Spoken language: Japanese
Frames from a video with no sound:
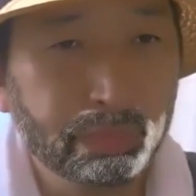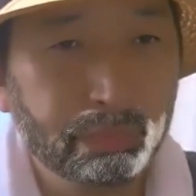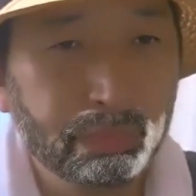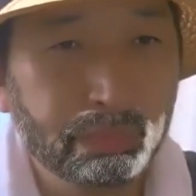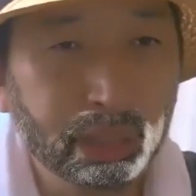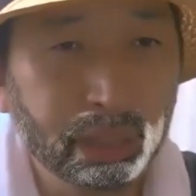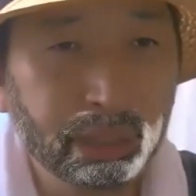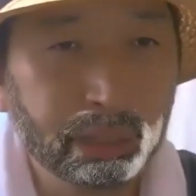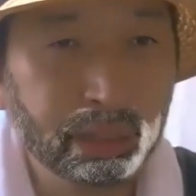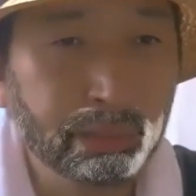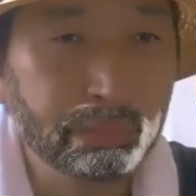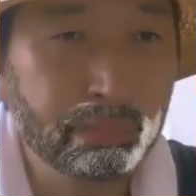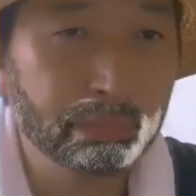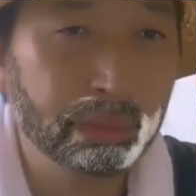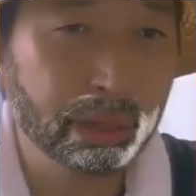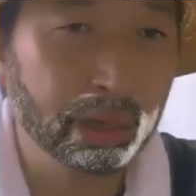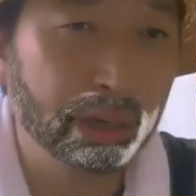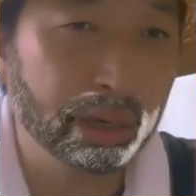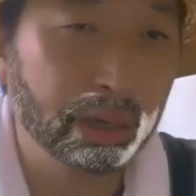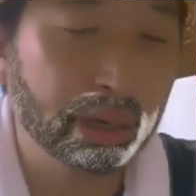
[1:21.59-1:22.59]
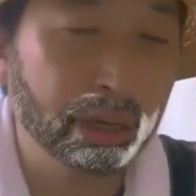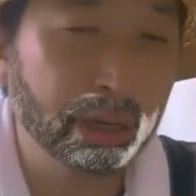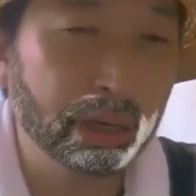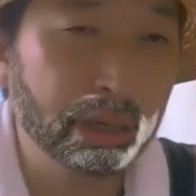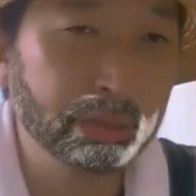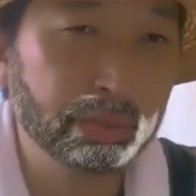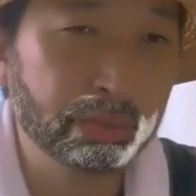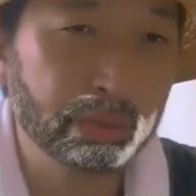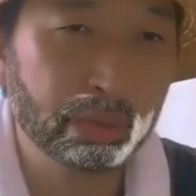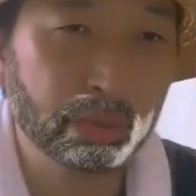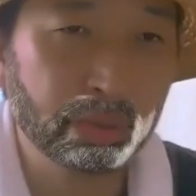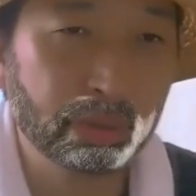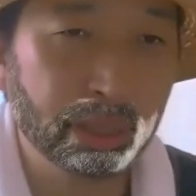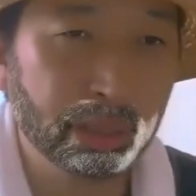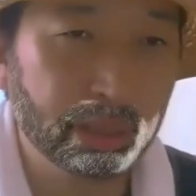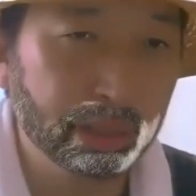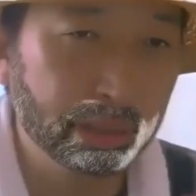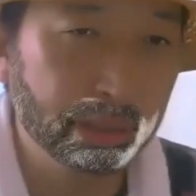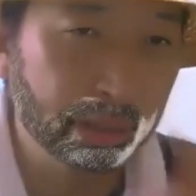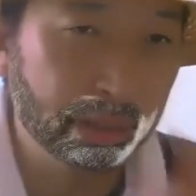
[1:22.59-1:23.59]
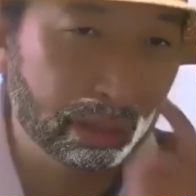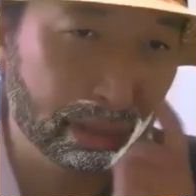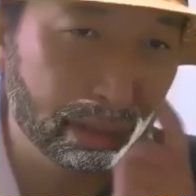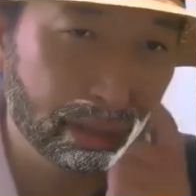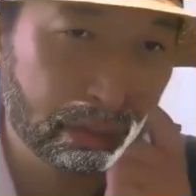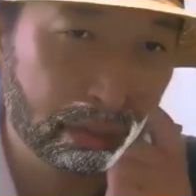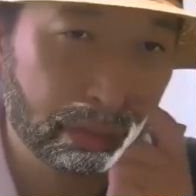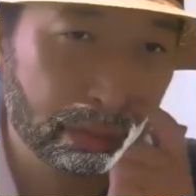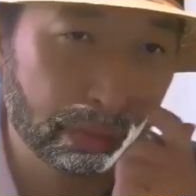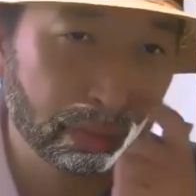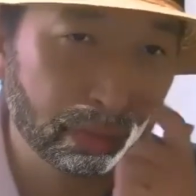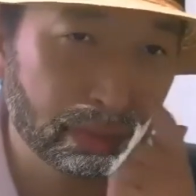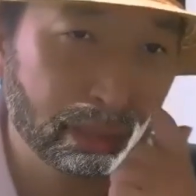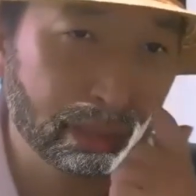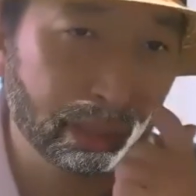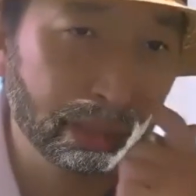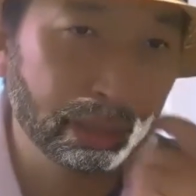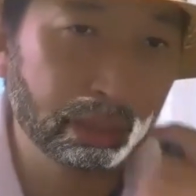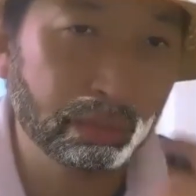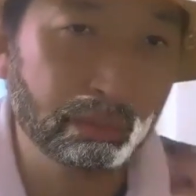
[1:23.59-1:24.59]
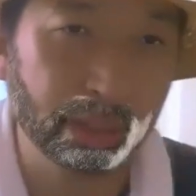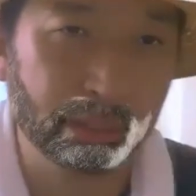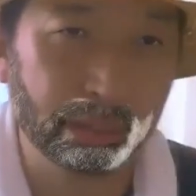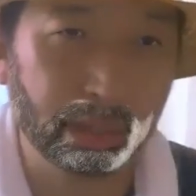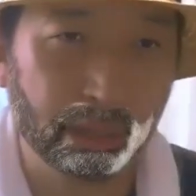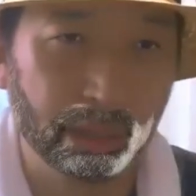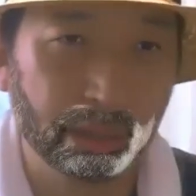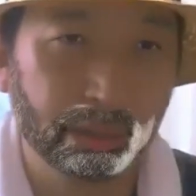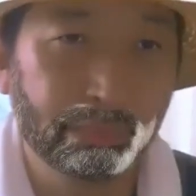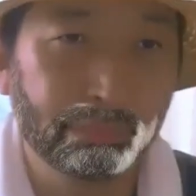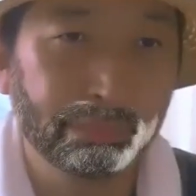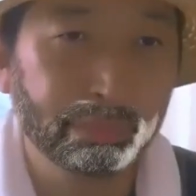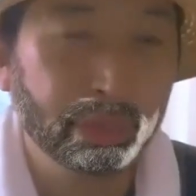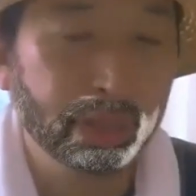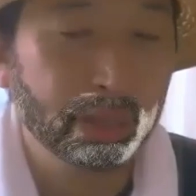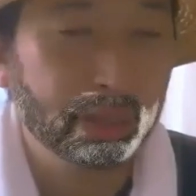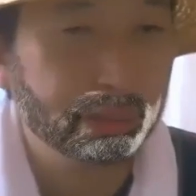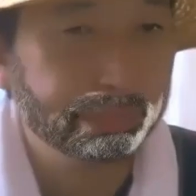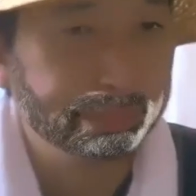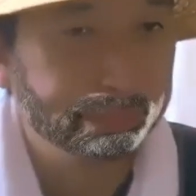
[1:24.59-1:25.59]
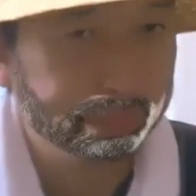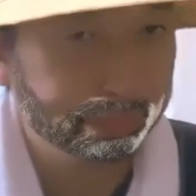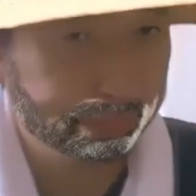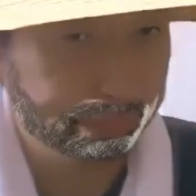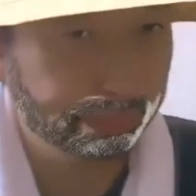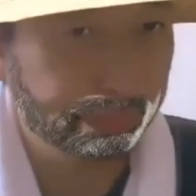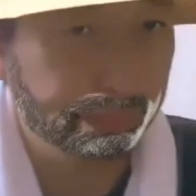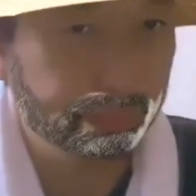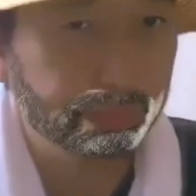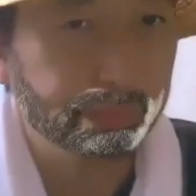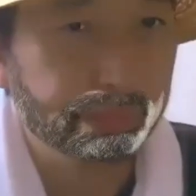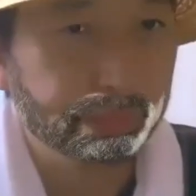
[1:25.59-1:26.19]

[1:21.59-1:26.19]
マイナンバーカード去年に取得したんだわさ。うん。